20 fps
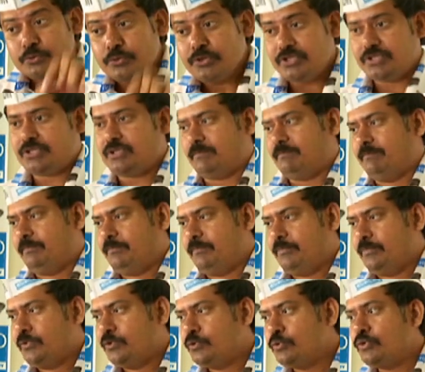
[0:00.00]
చూయించినాం
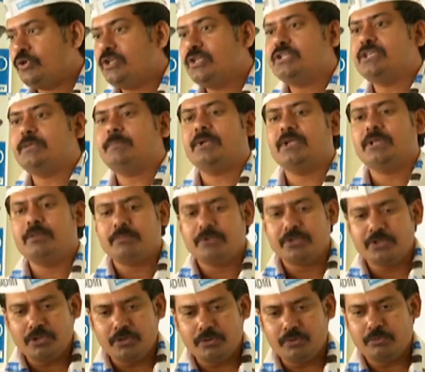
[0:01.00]
చూయించి పది
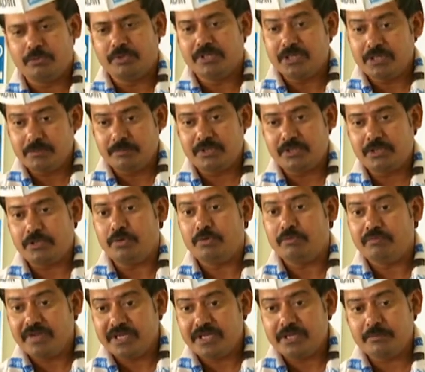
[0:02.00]
మందిలో వంద మందిలో
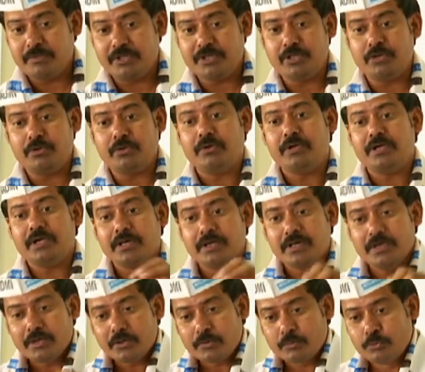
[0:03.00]
వెయ్యి మందిలో
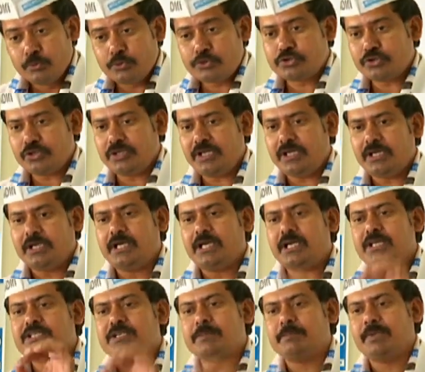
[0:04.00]
కూర్చొని
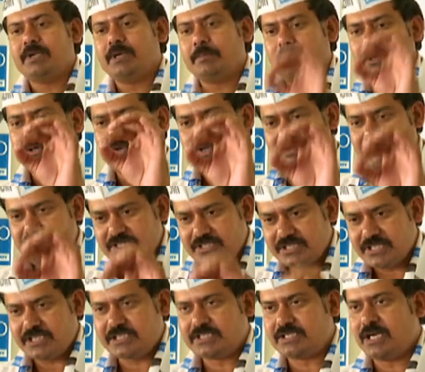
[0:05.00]
నేను చెప్పిన పనులు ఇవి
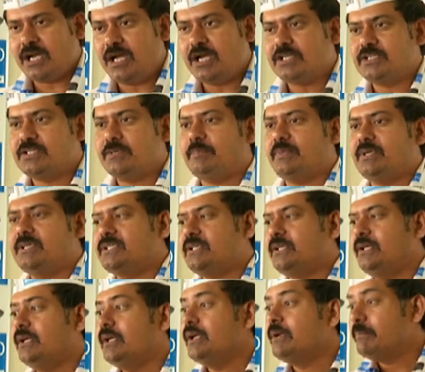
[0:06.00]
చేసినా అని
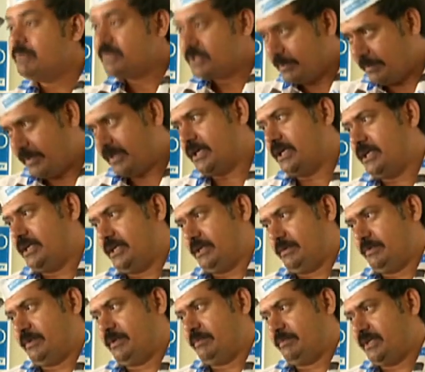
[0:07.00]
చెప్పేసి
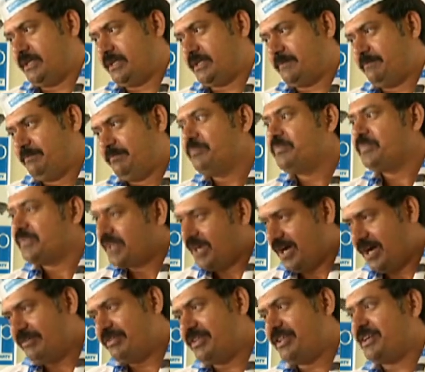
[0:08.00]
చెప్పగలిగినాం అనమాట
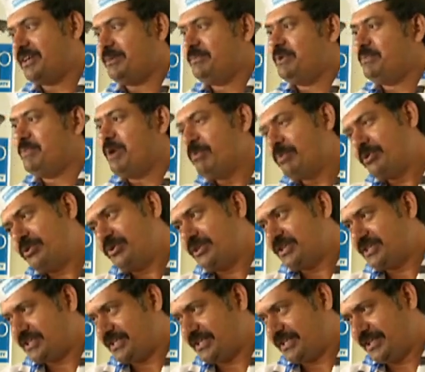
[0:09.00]
ఆ విధంగా మేము
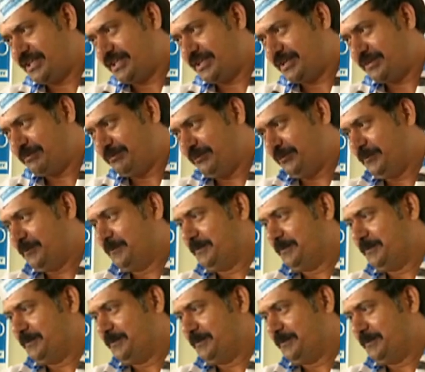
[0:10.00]
అభివృద్ధి చేయగలిగినాము